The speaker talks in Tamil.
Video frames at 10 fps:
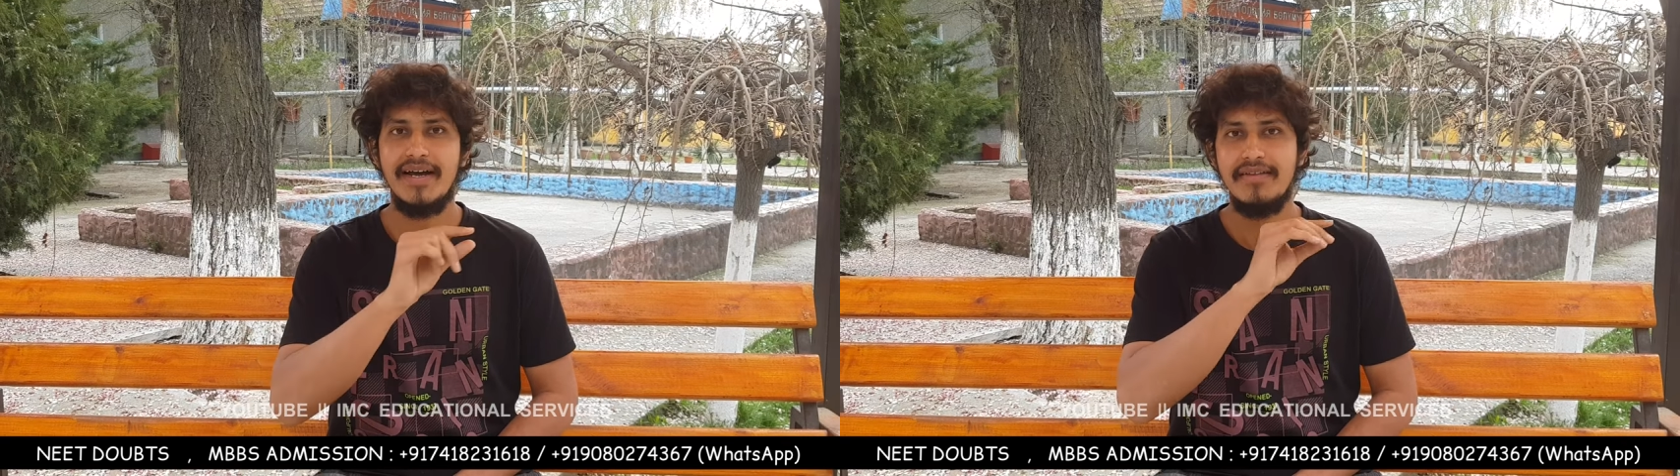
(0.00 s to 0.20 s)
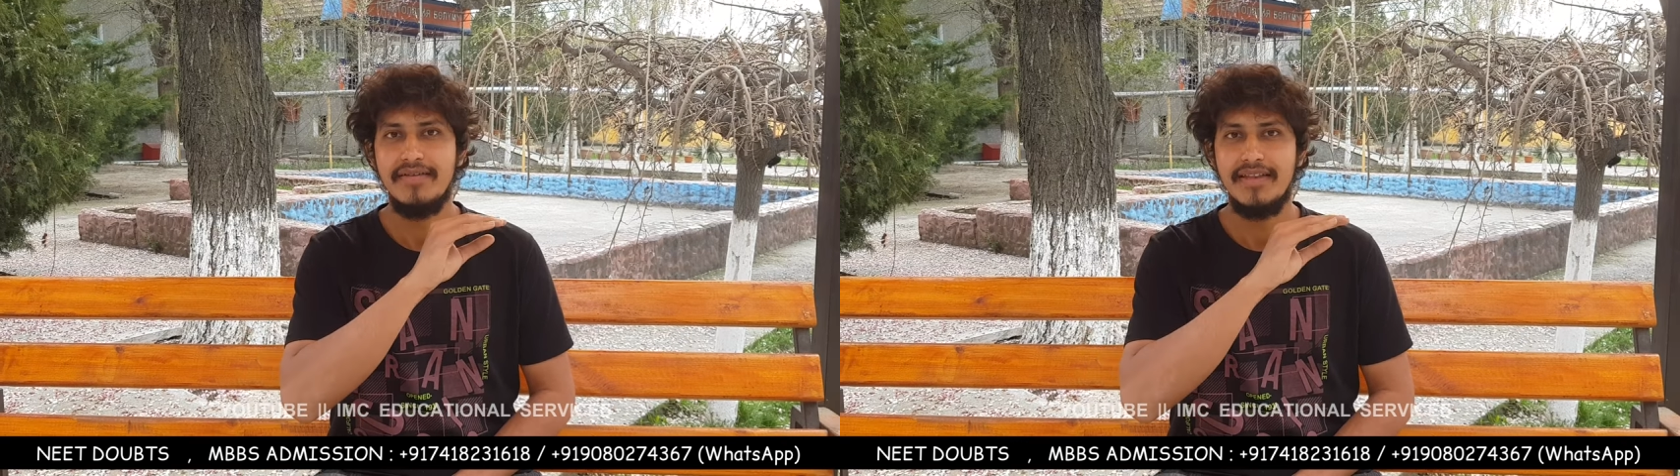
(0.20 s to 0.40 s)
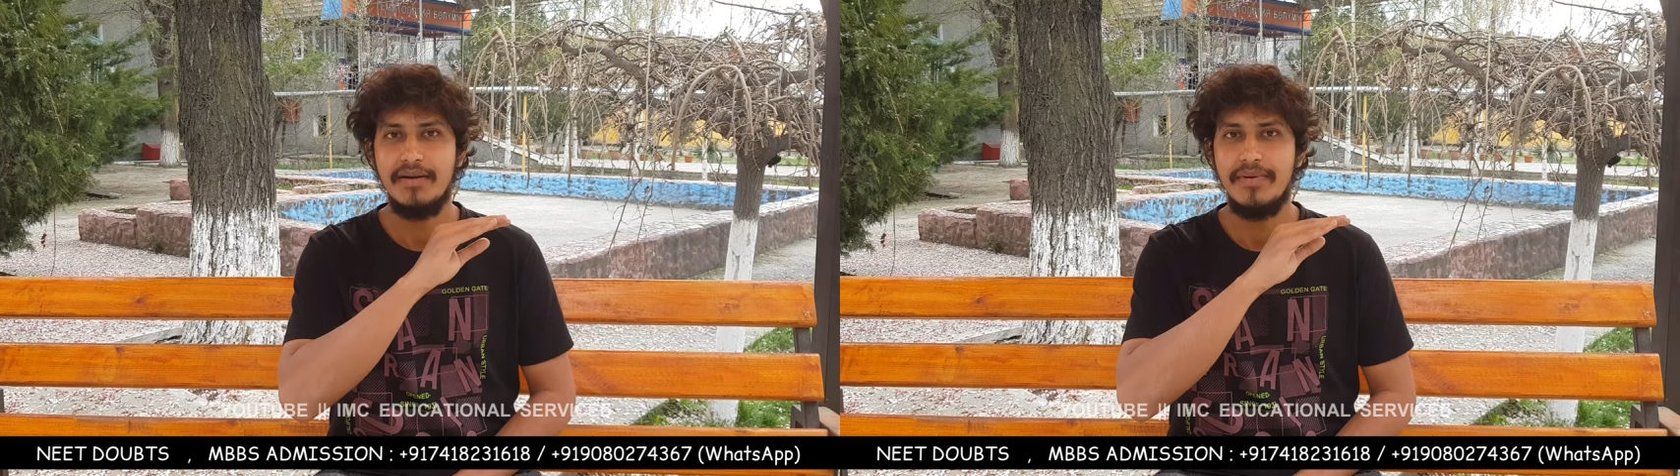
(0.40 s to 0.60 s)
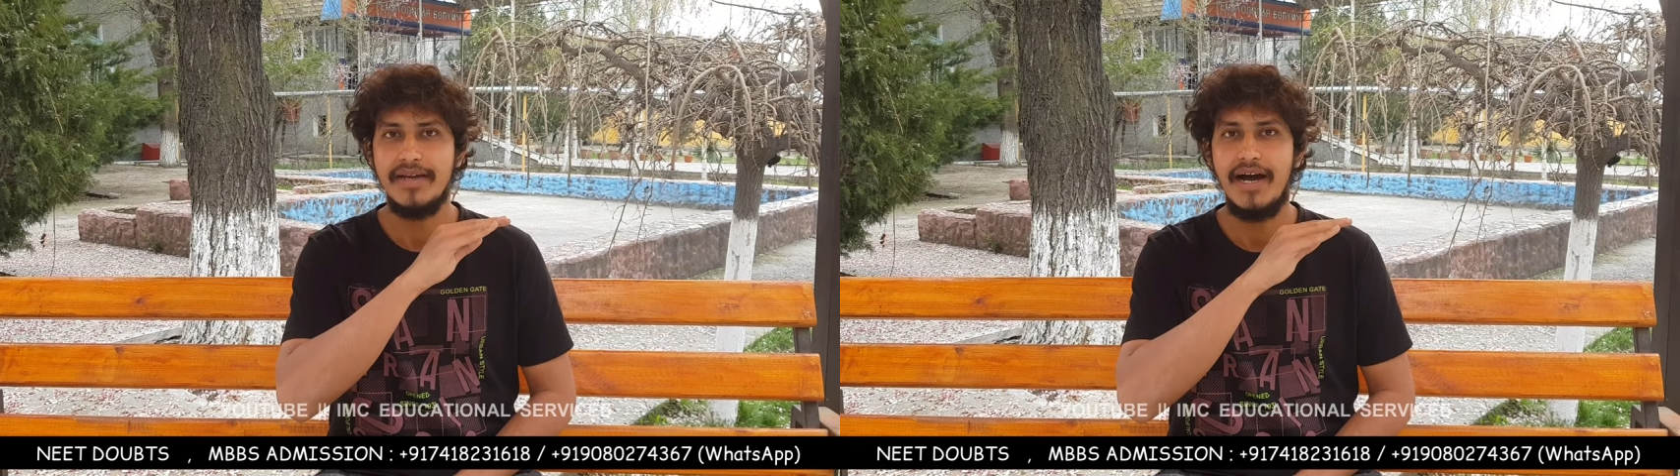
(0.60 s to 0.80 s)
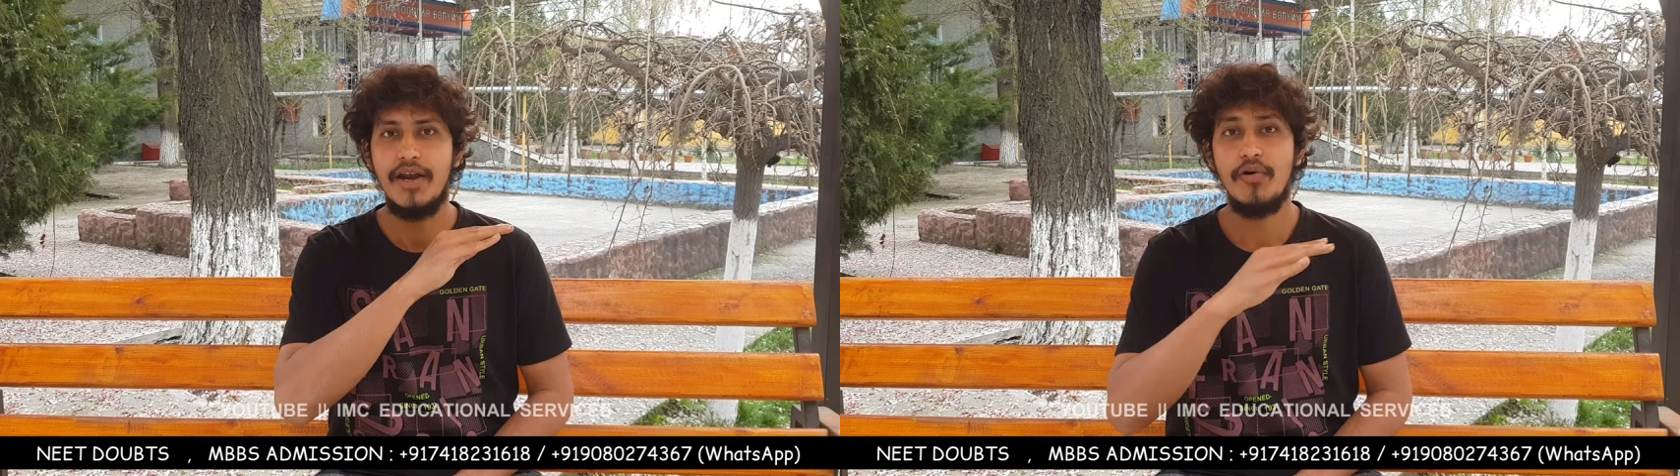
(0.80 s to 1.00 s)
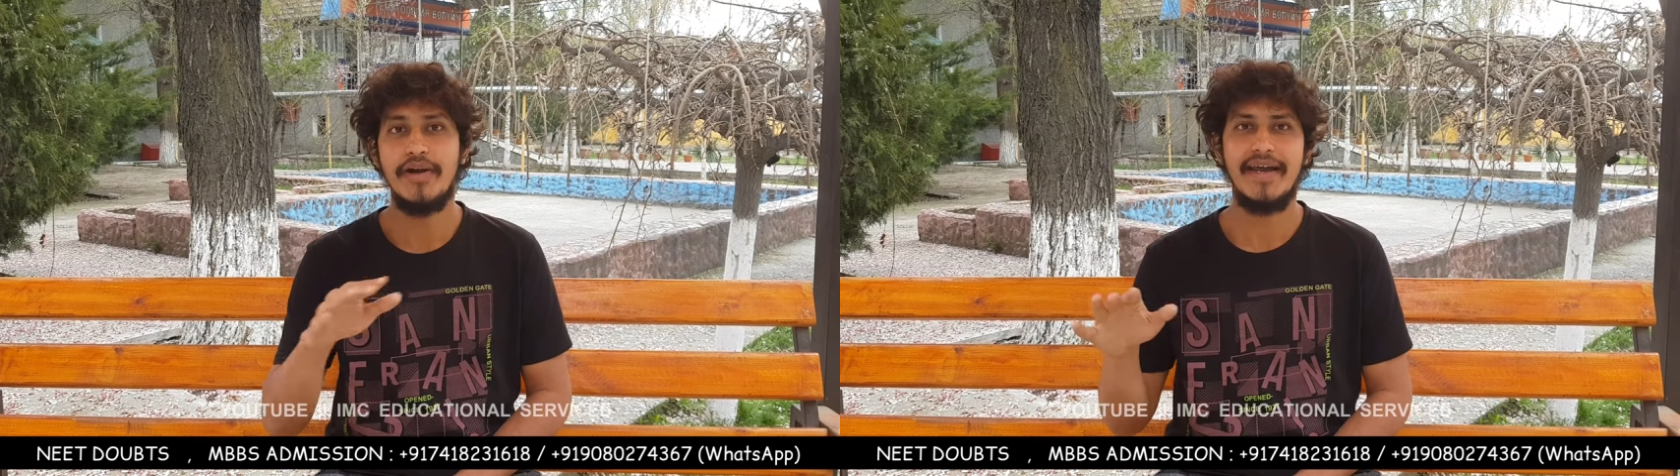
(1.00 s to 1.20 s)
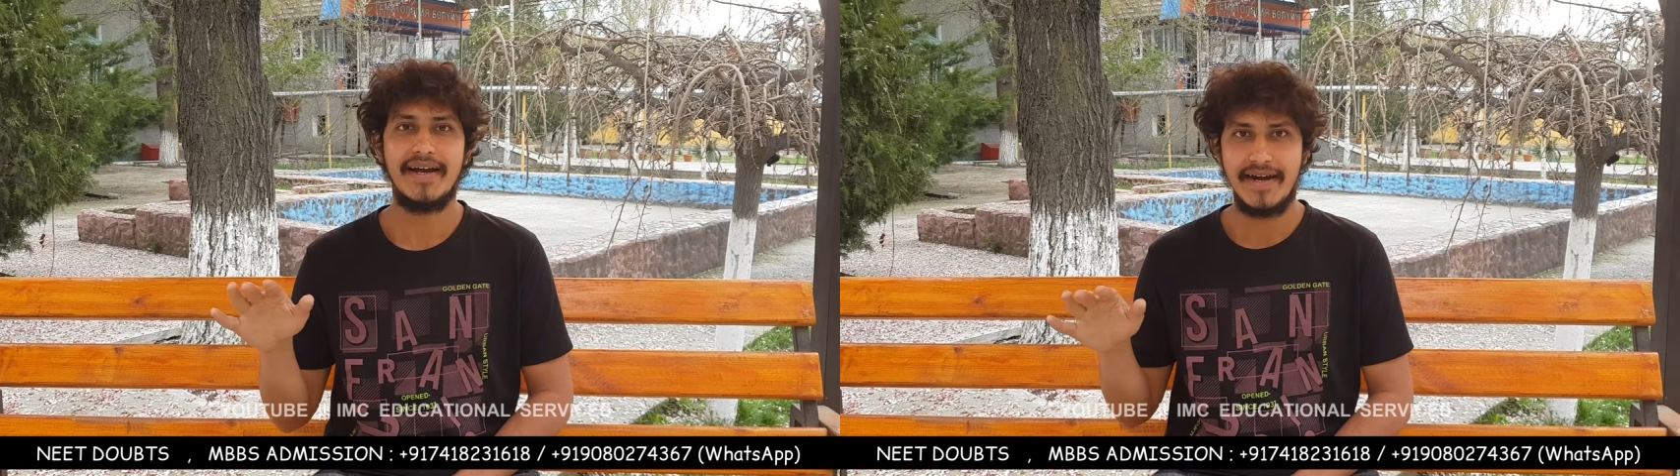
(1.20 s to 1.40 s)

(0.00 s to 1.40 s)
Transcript: அது வந்து நம்மளுக்கு அலோடே